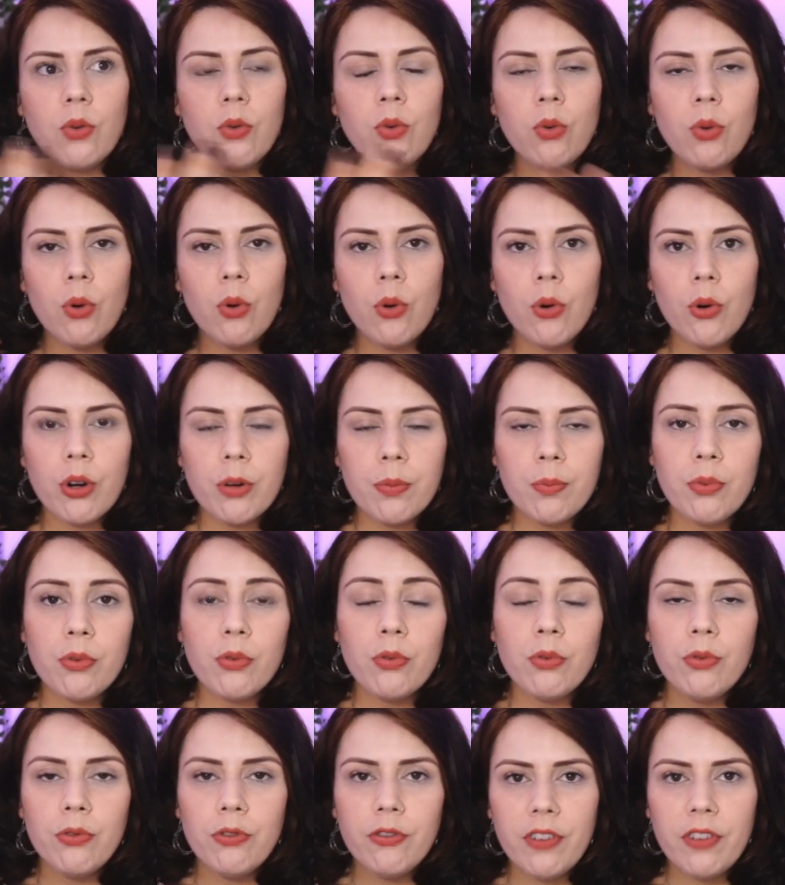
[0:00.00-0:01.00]
O
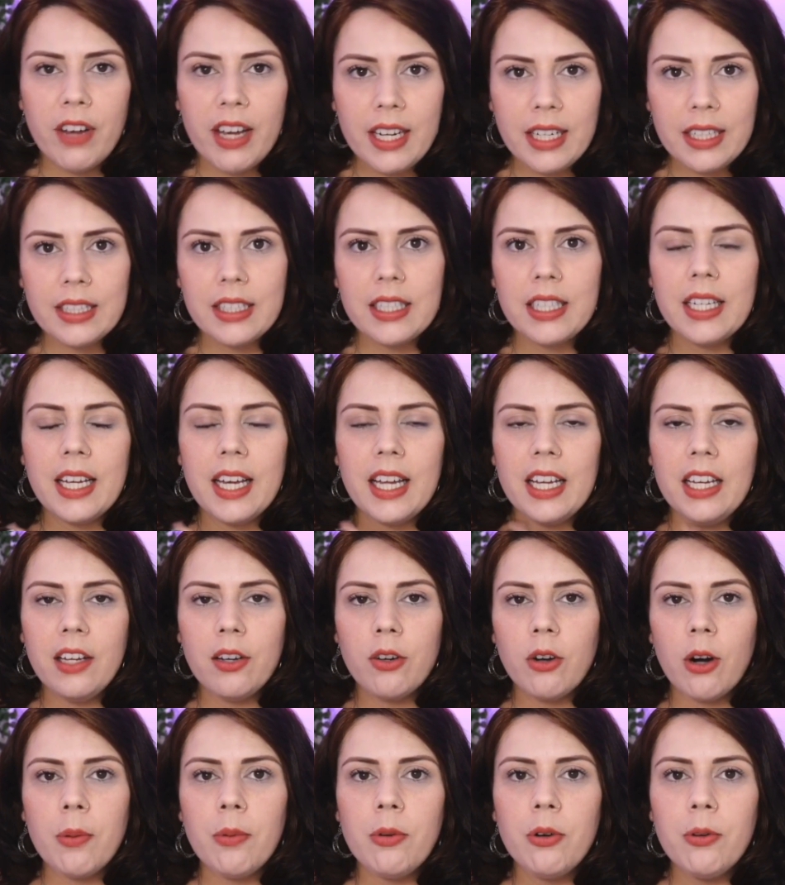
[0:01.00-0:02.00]
corpo, o ventre,
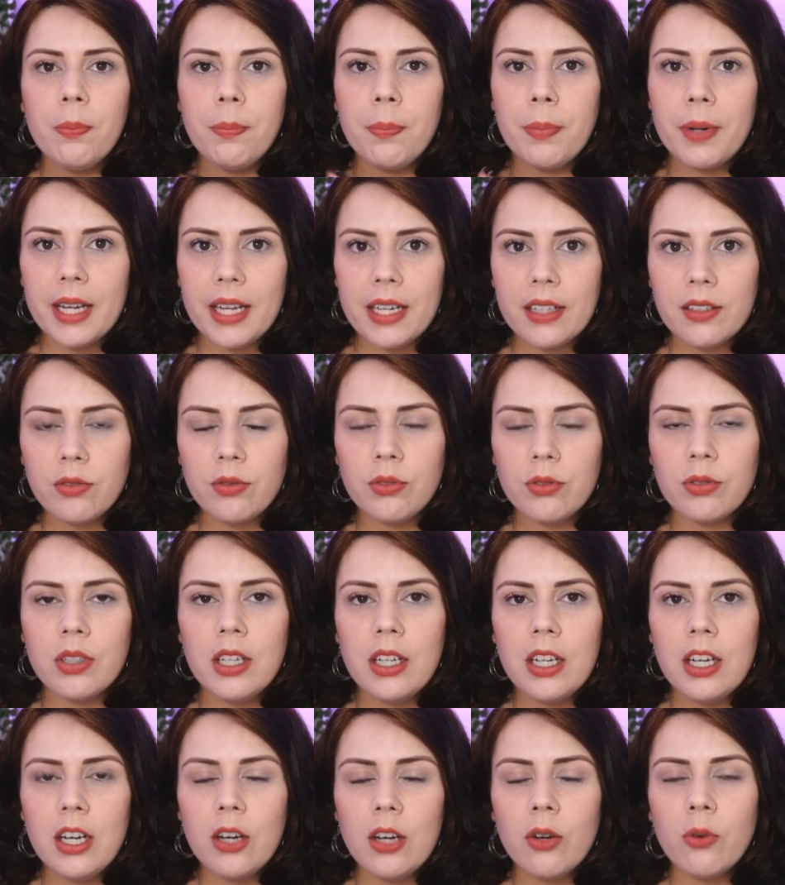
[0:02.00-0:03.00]
ele cobra um preço
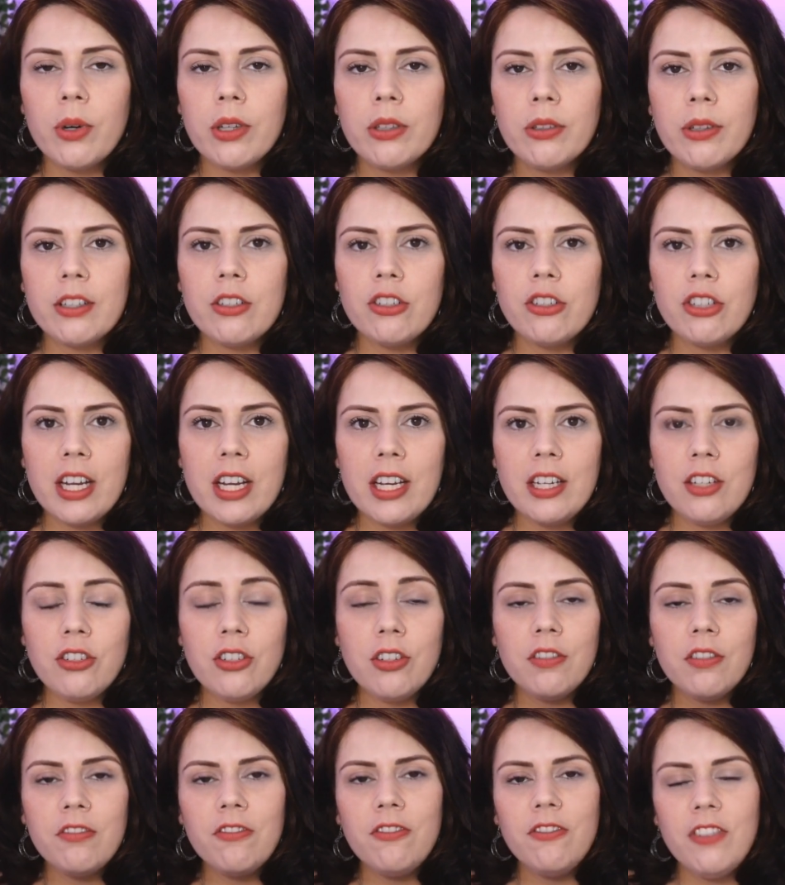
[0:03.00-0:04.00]
quando a
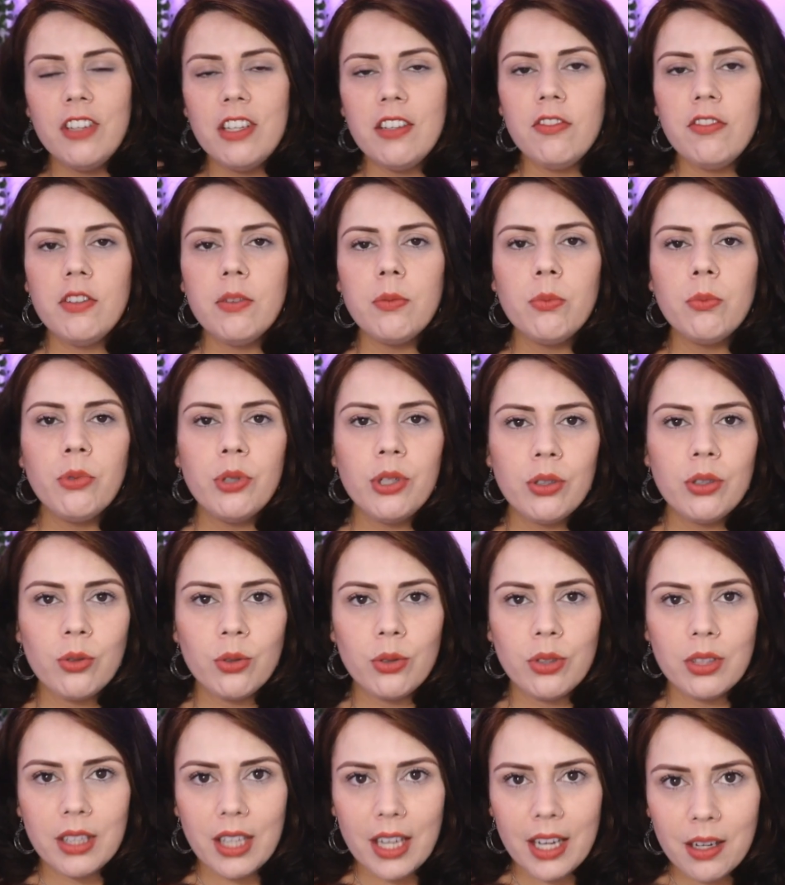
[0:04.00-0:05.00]
gente vive
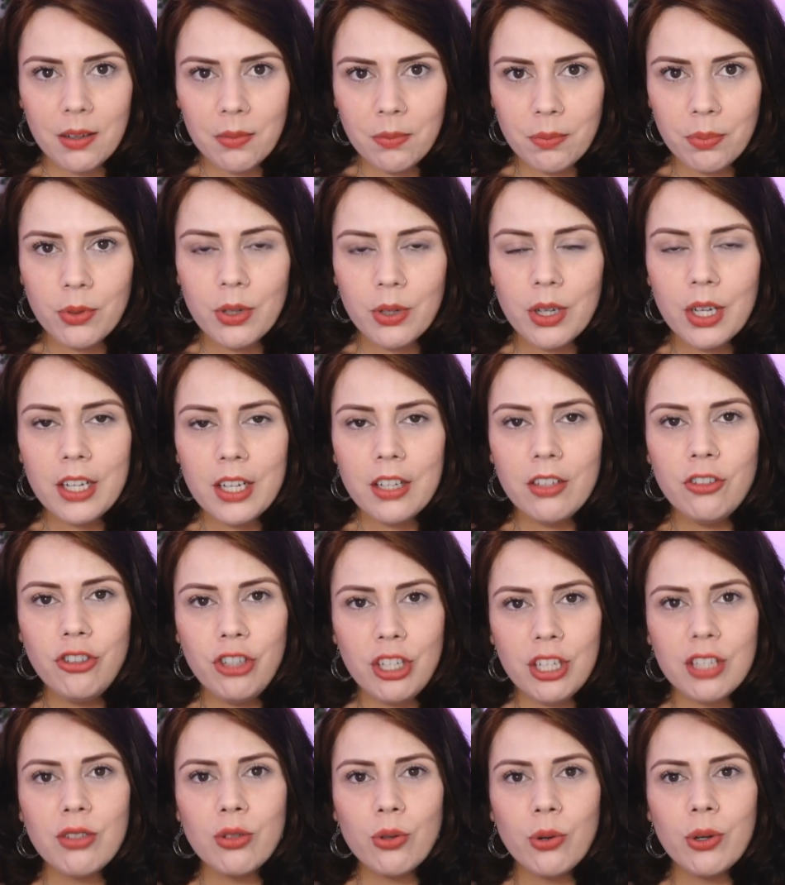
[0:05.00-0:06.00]
muito tempo
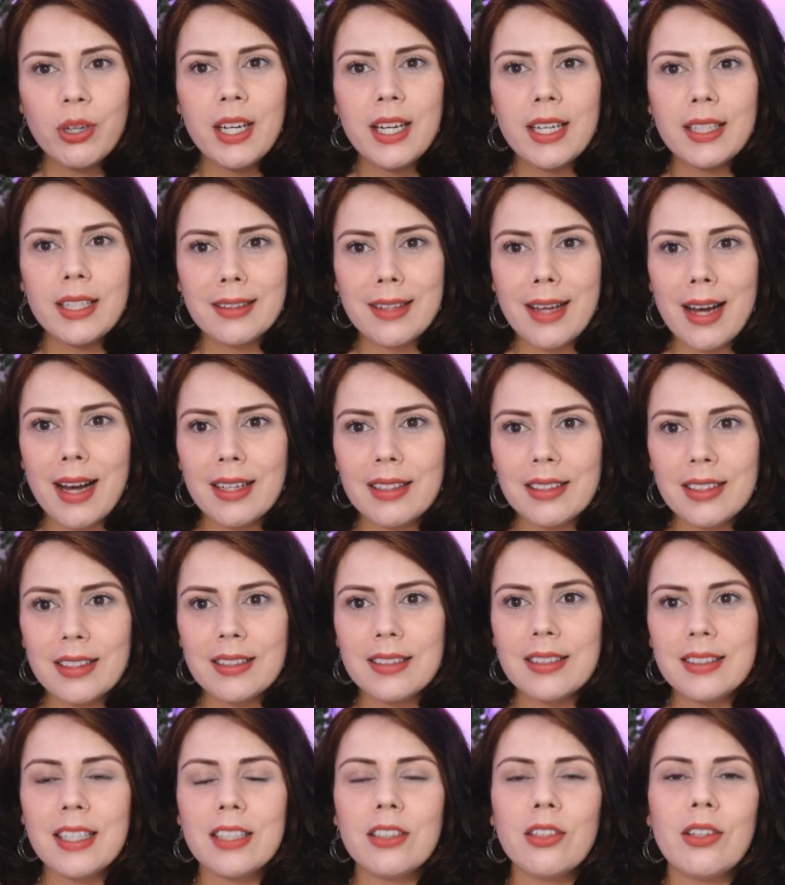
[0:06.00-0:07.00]

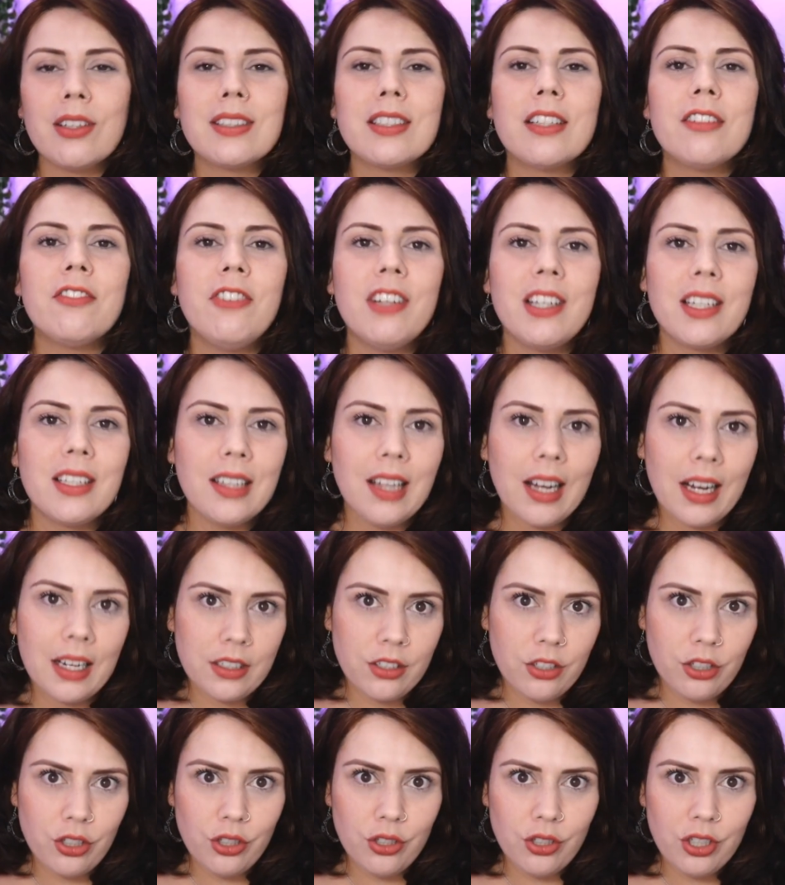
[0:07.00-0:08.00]
desconectadas da nossa
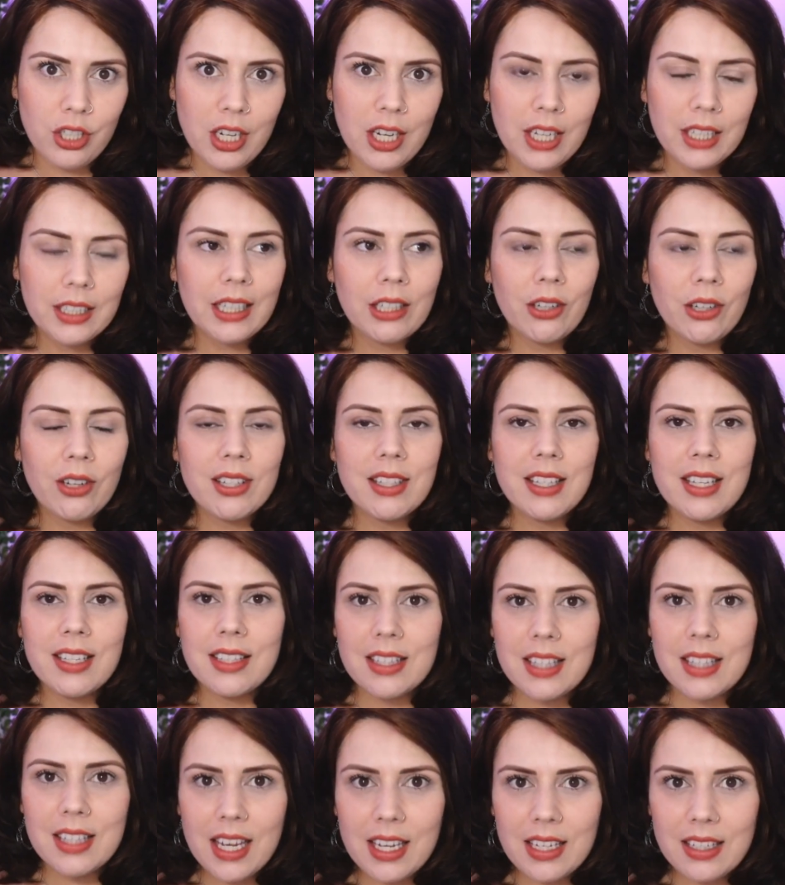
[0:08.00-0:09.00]
verdade, da nossa
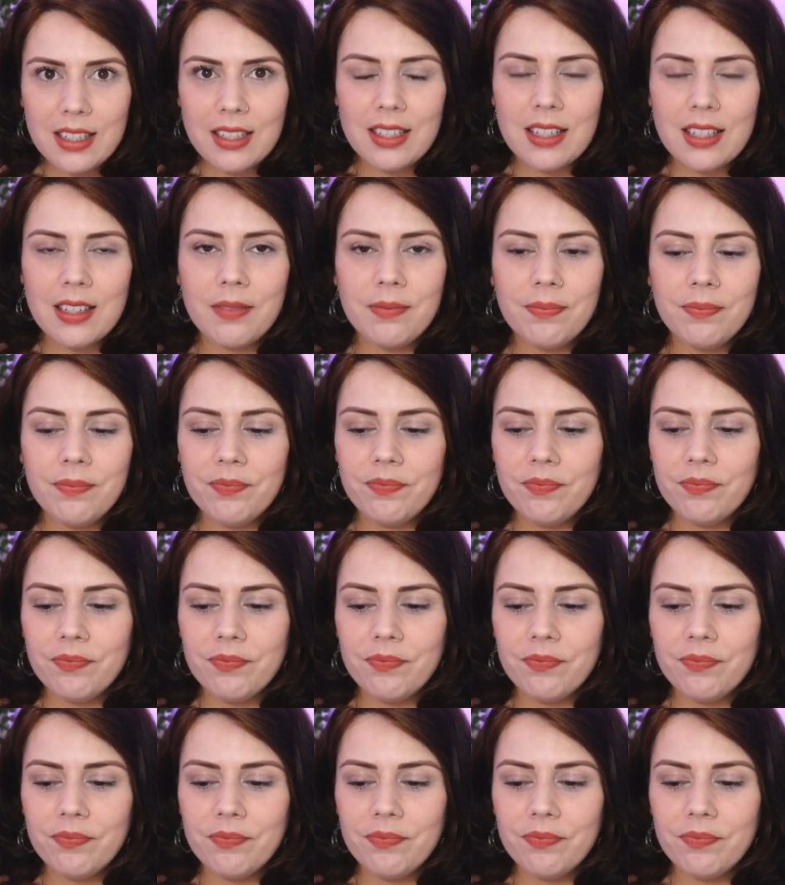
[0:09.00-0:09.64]
essência.